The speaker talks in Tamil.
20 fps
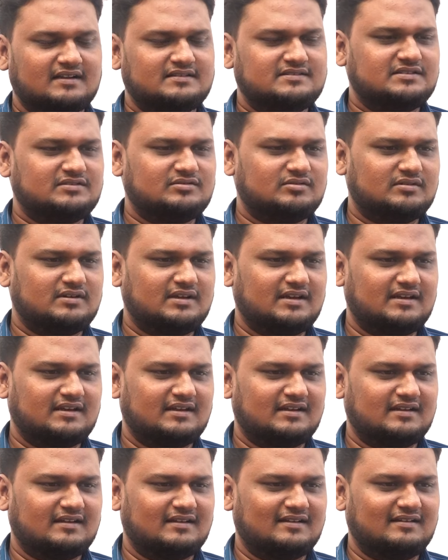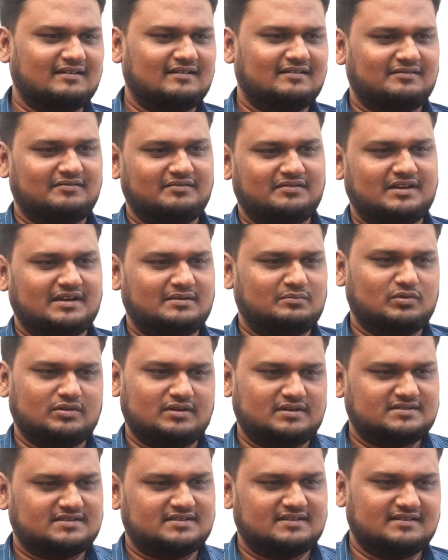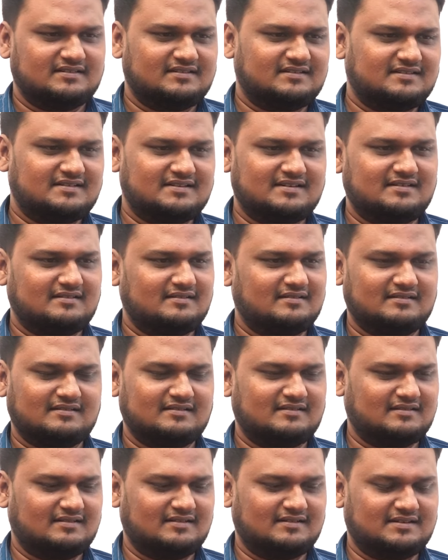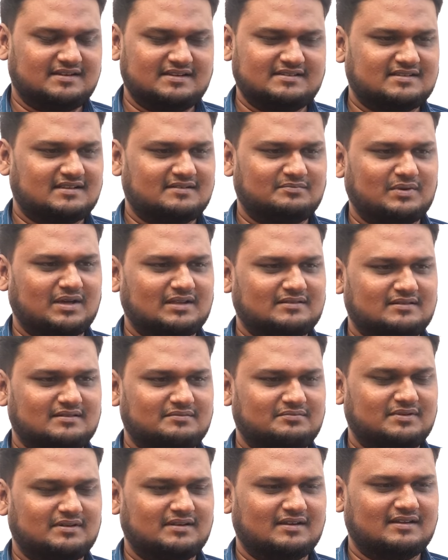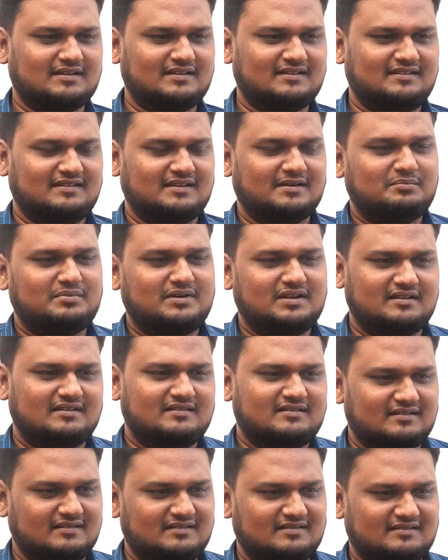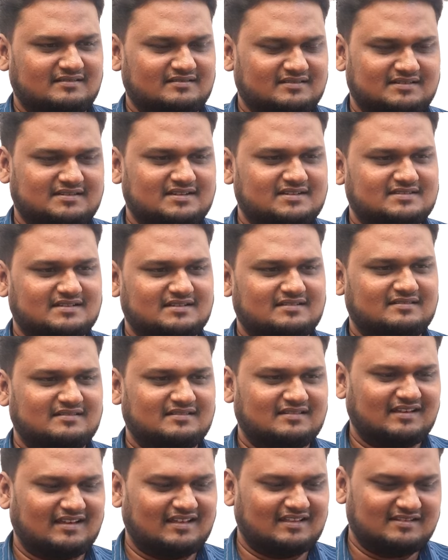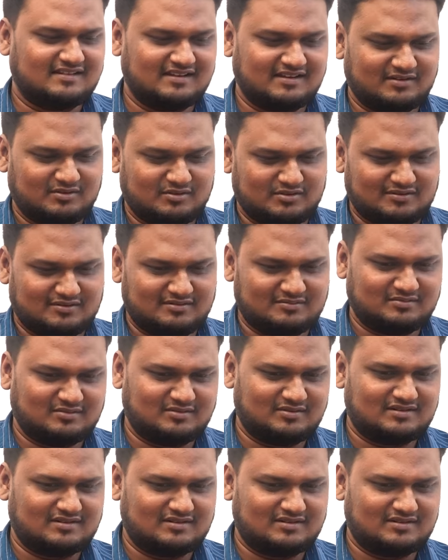அஜித்தோட விடாமுயற்சி டீசர் பார்த்துருப்பீங்க எப்படி இருக்கு இந்த டீசர் அதில் ஒரு